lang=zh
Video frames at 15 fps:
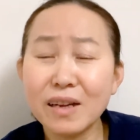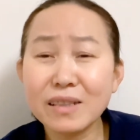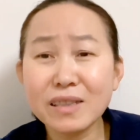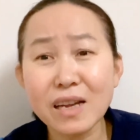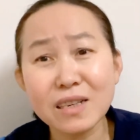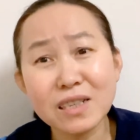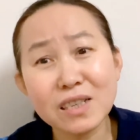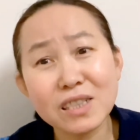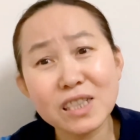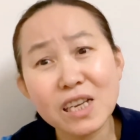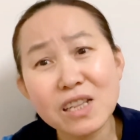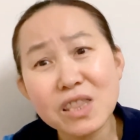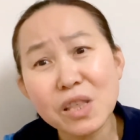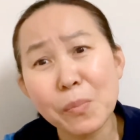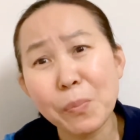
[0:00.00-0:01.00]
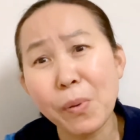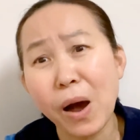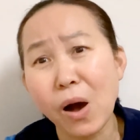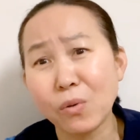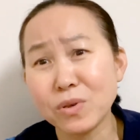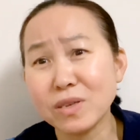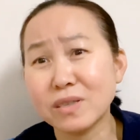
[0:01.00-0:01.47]
但是真的不
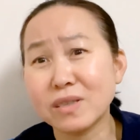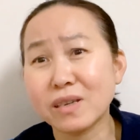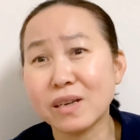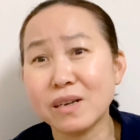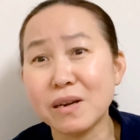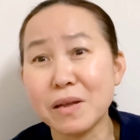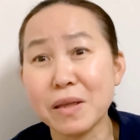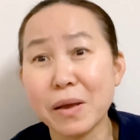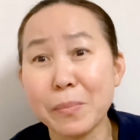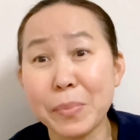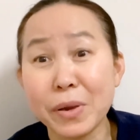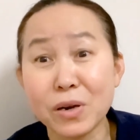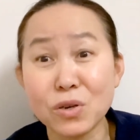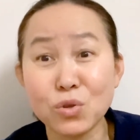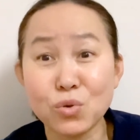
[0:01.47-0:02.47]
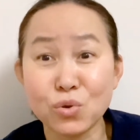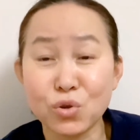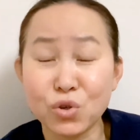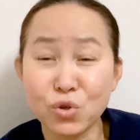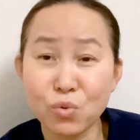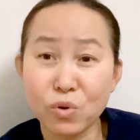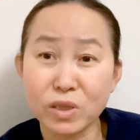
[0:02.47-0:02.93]
好意思跟人家别人去
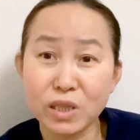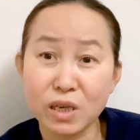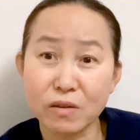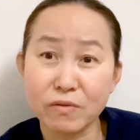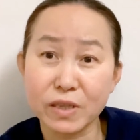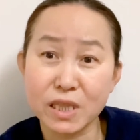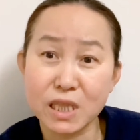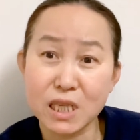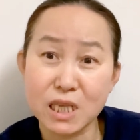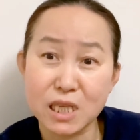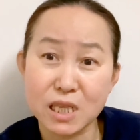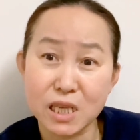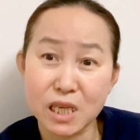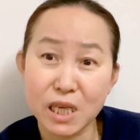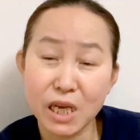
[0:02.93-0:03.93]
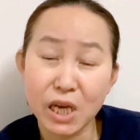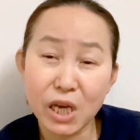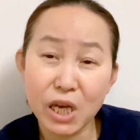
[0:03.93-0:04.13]
说这个问题。